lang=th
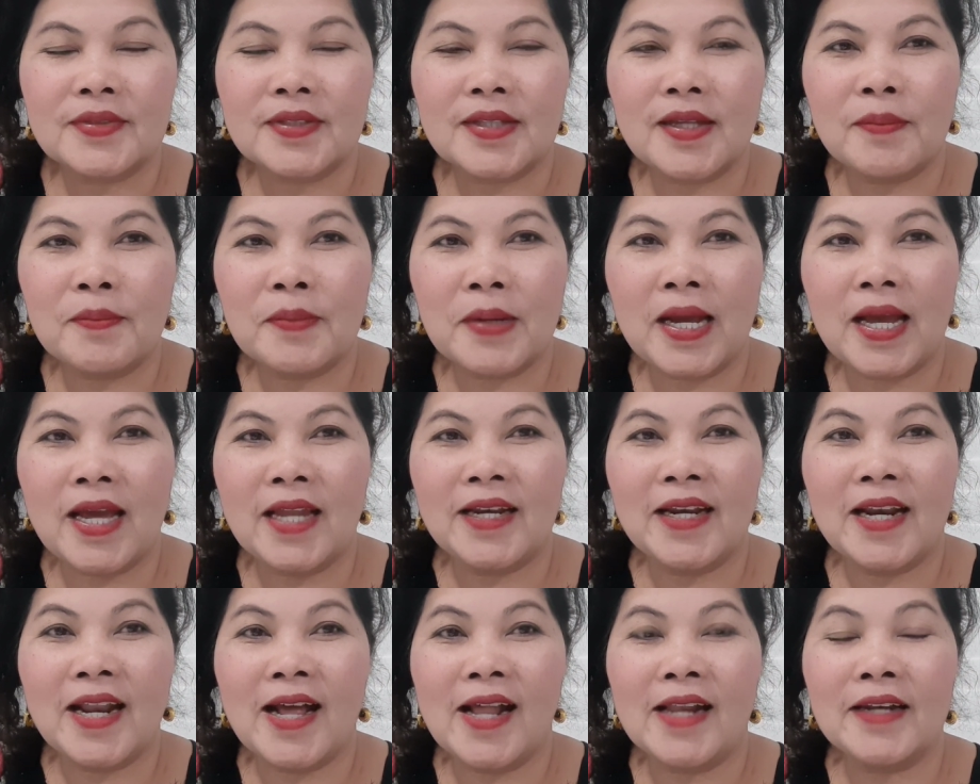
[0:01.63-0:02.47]
ทำงาน
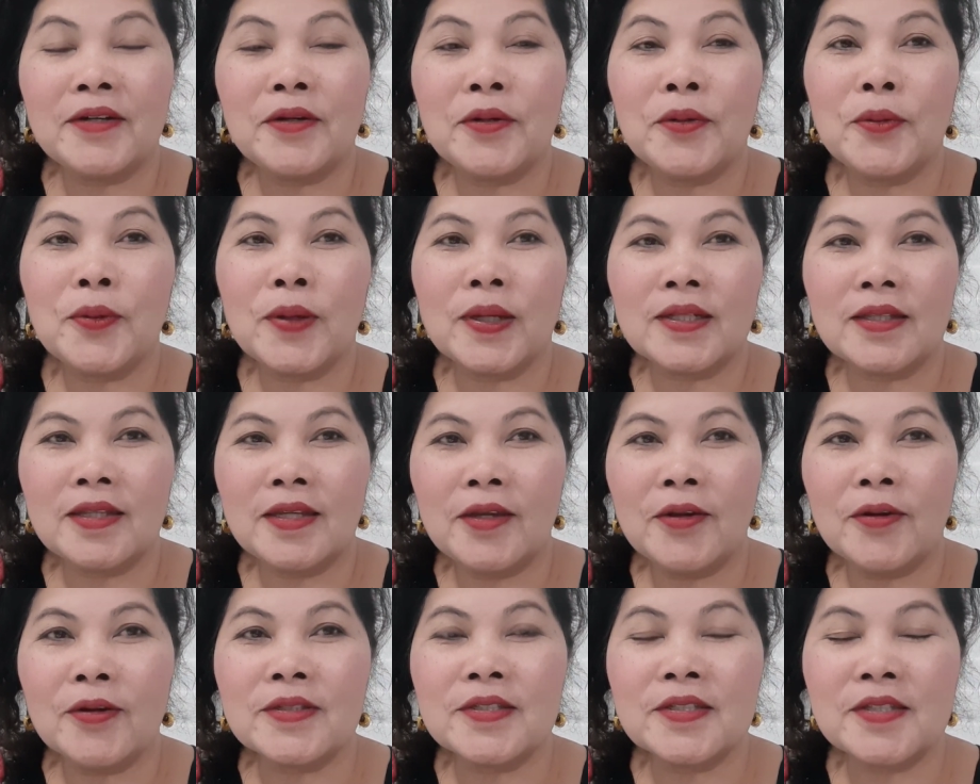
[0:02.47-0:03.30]
ร้านนวดที่
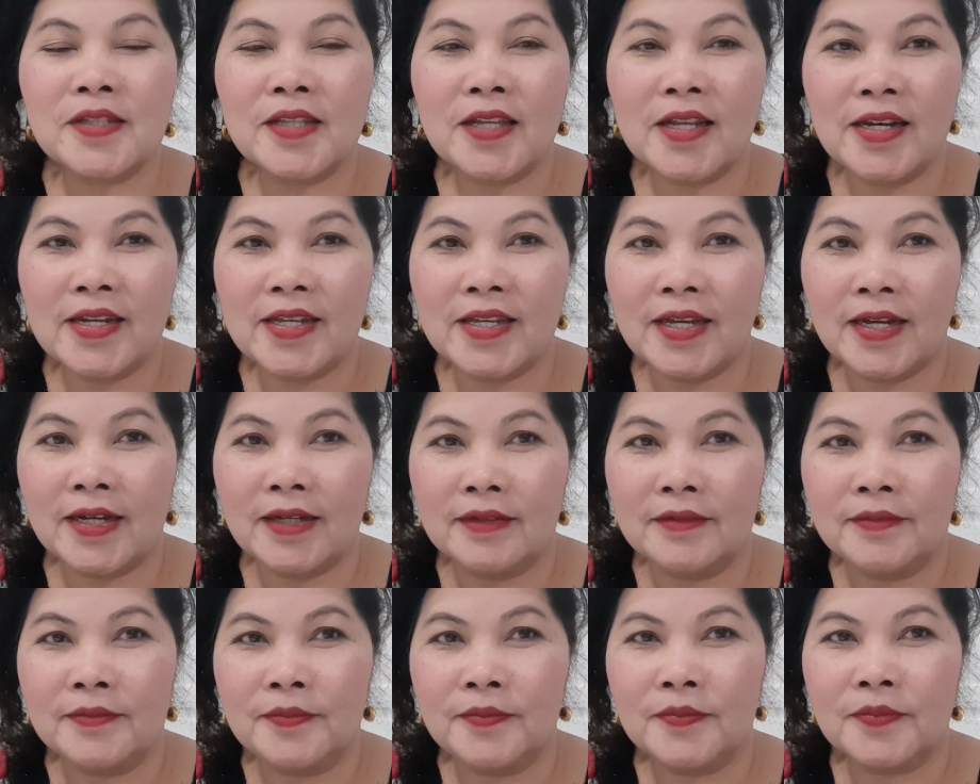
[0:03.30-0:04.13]
ออสเตรเลีย
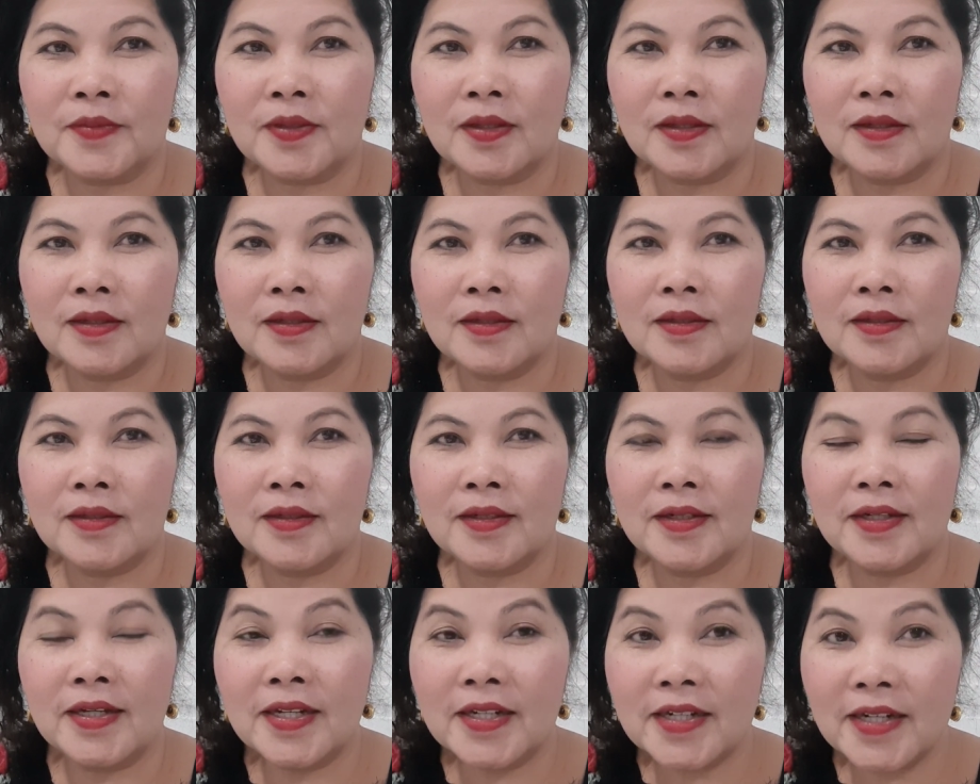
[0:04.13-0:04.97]

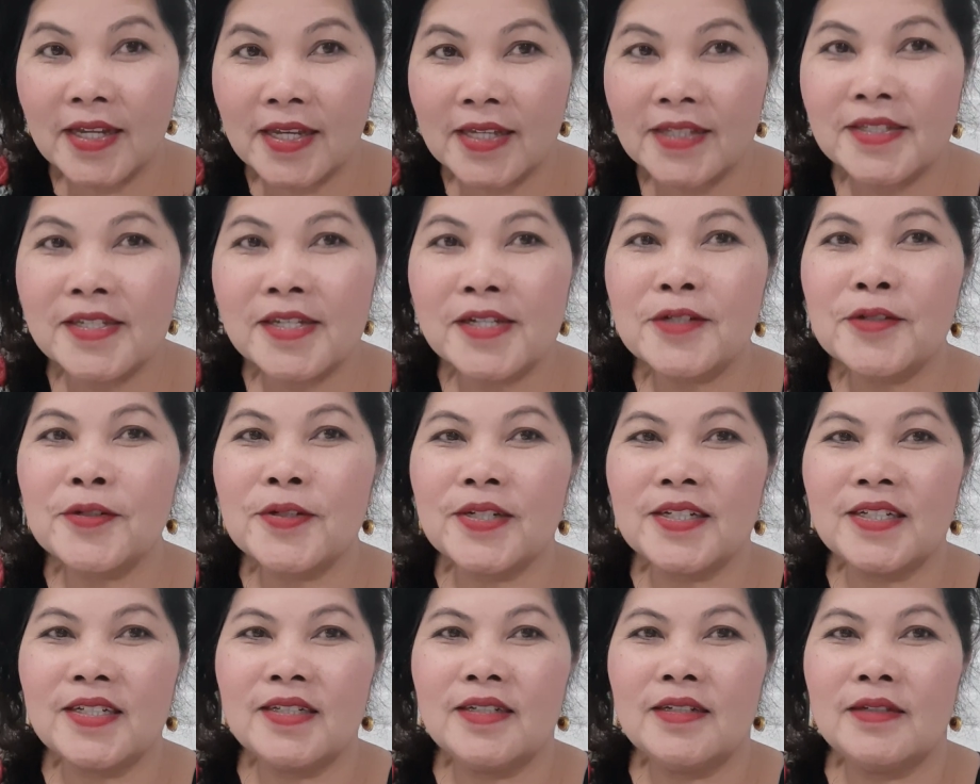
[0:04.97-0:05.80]
เงินดีจริงห
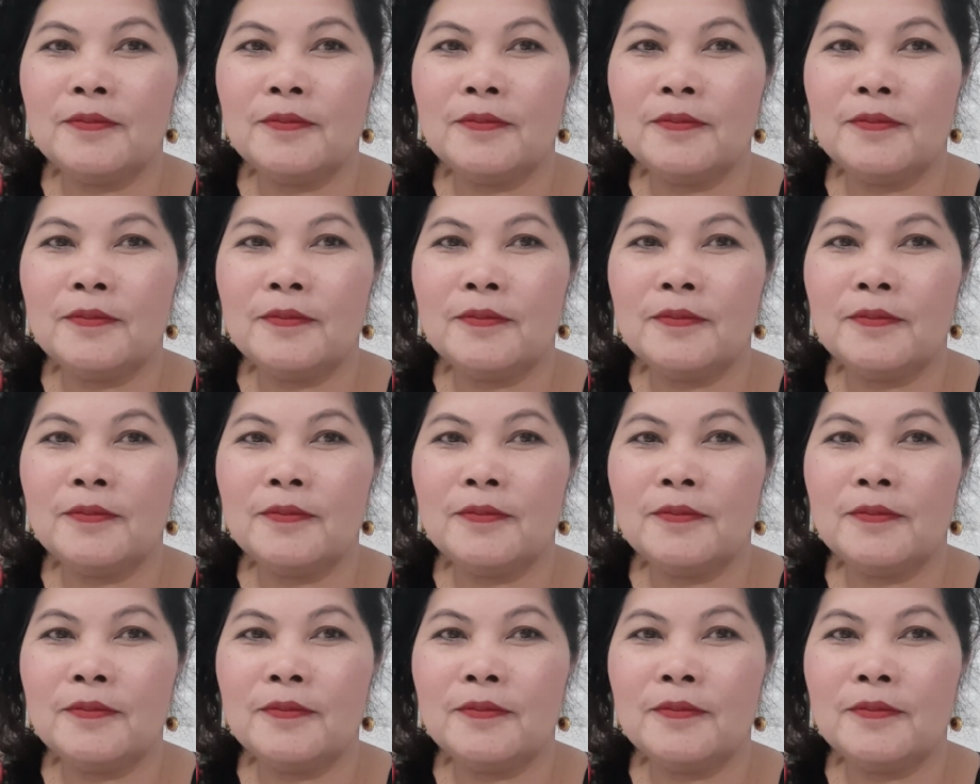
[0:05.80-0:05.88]
รือ